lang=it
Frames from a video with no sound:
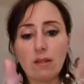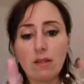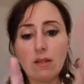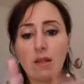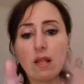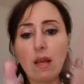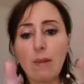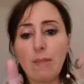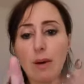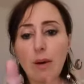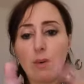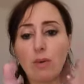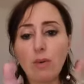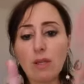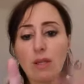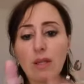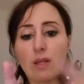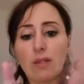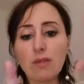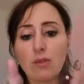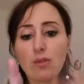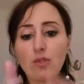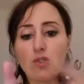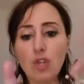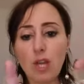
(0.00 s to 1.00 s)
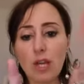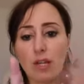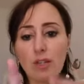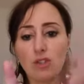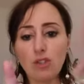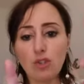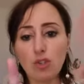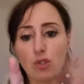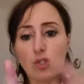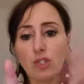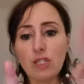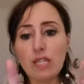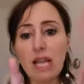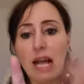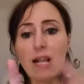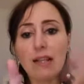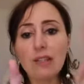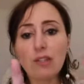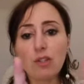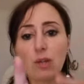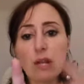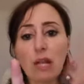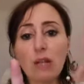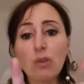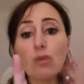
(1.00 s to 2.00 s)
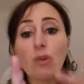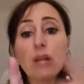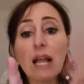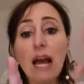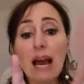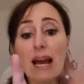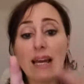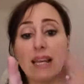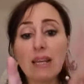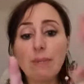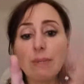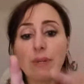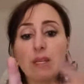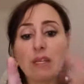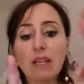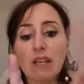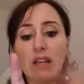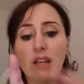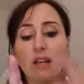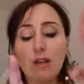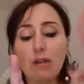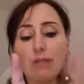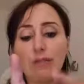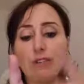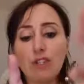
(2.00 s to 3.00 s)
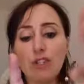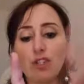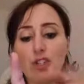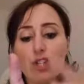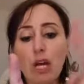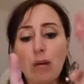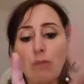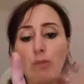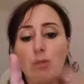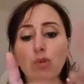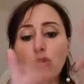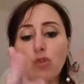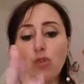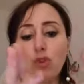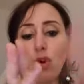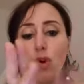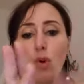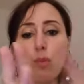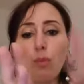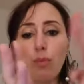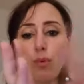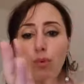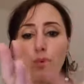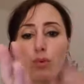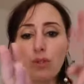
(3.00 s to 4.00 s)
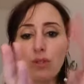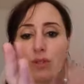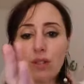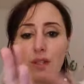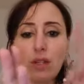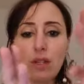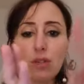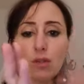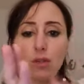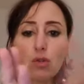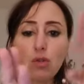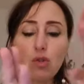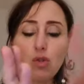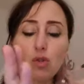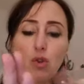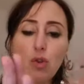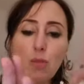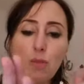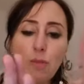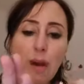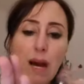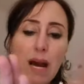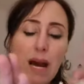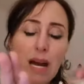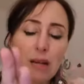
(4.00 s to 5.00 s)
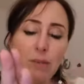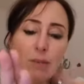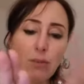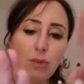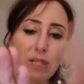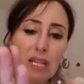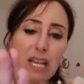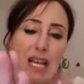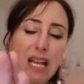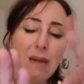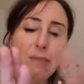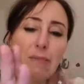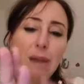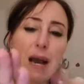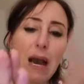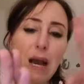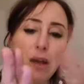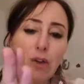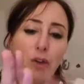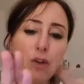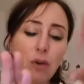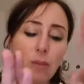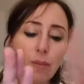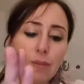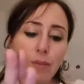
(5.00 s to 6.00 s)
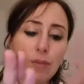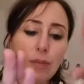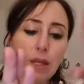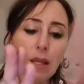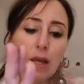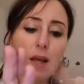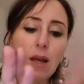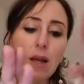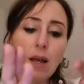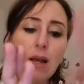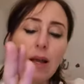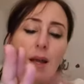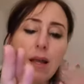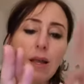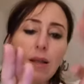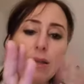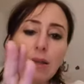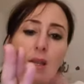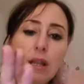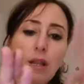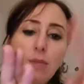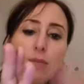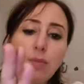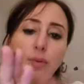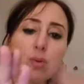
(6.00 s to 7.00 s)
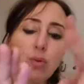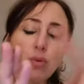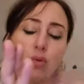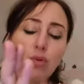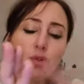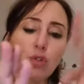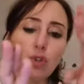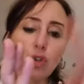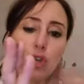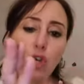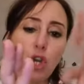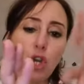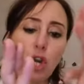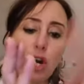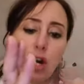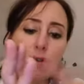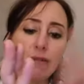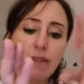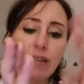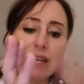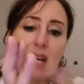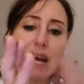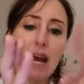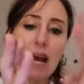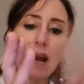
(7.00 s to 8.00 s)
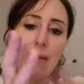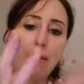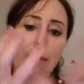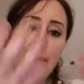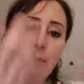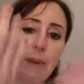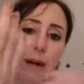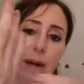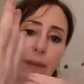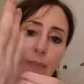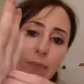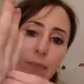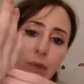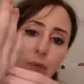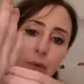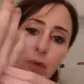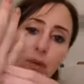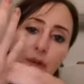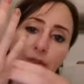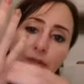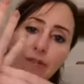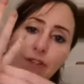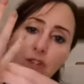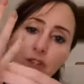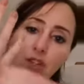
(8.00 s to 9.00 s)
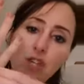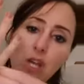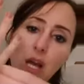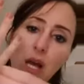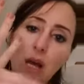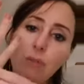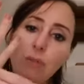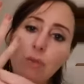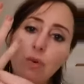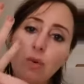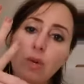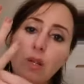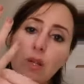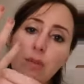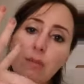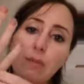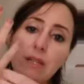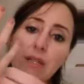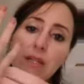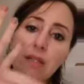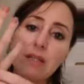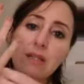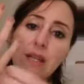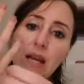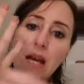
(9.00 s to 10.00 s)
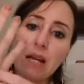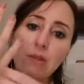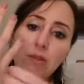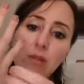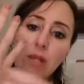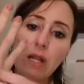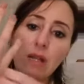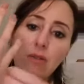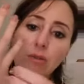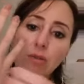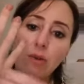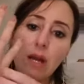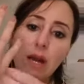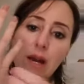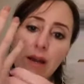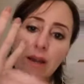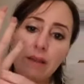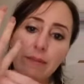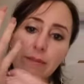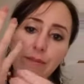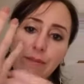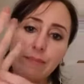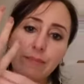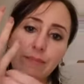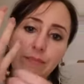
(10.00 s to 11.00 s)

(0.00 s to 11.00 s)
La paura del successo. Salto l'anulare perché lo facciamo dopo, dietro sul palmo della mano, nel punto 9 gamma. Qui facciamo il meridiano dell'anulare.